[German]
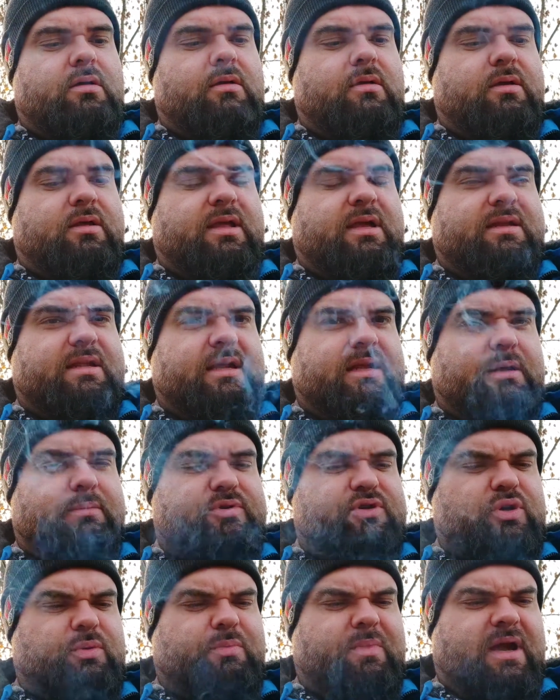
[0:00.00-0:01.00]
Ich hatte, glaube
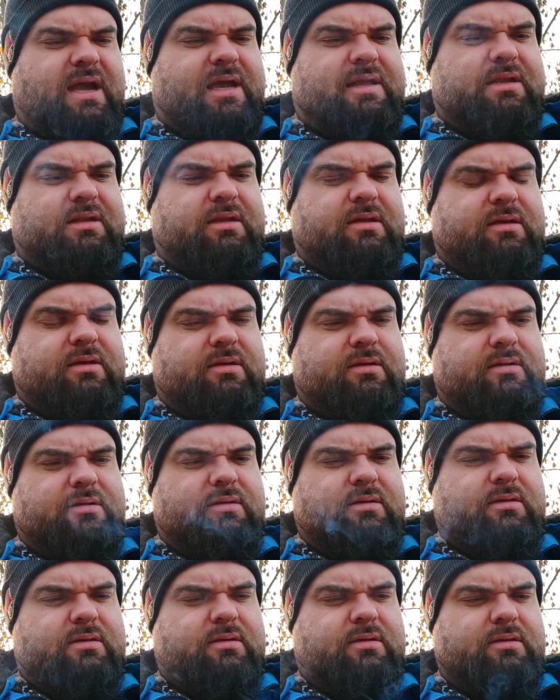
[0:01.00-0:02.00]
ich, schon mal eine
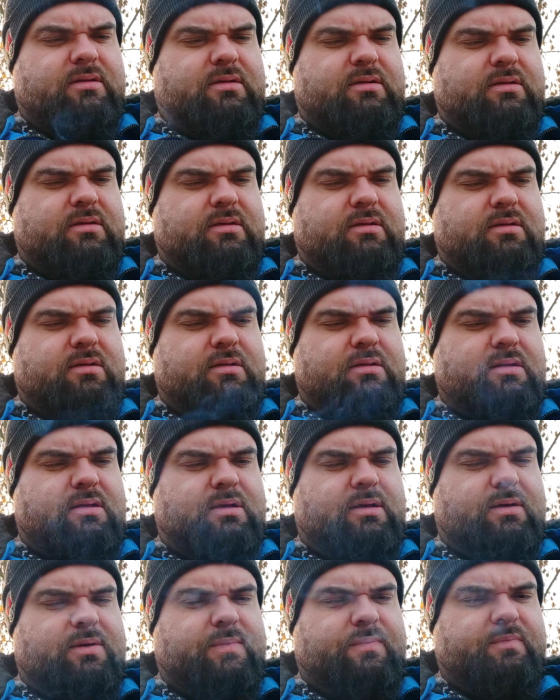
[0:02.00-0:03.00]

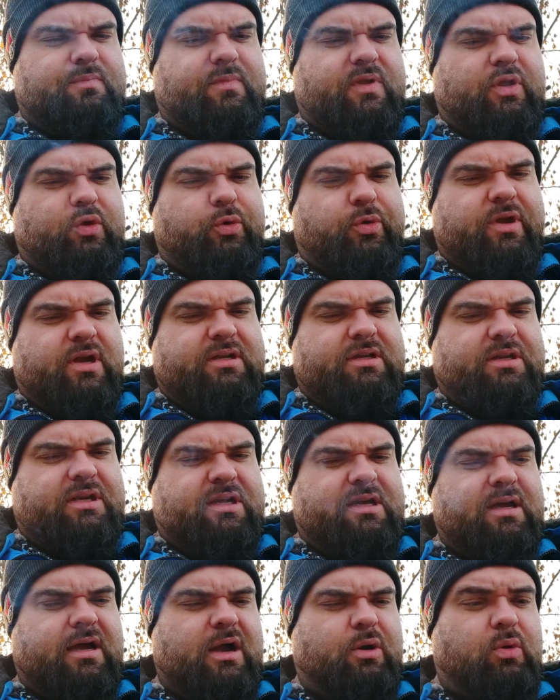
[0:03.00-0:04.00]
ähm, Joja de
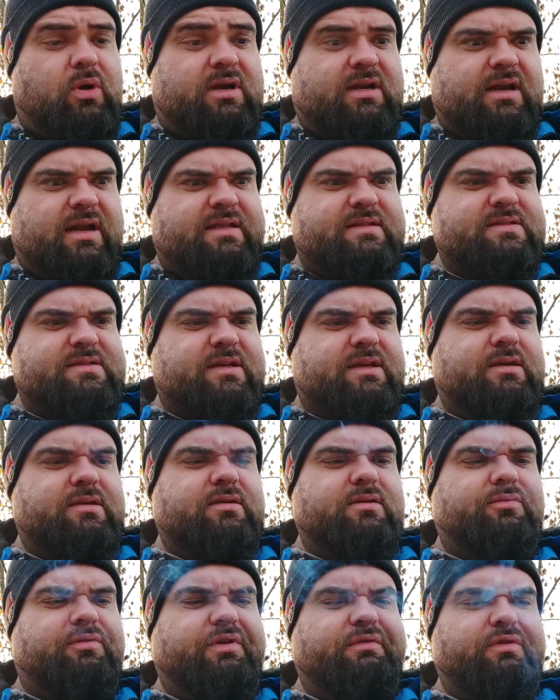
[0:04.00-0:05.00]
Nicaragua Classic
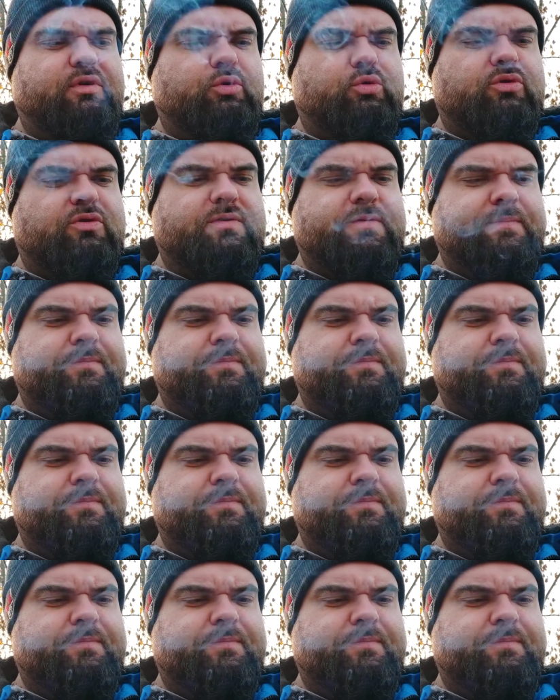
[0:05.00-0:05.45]
reviewed.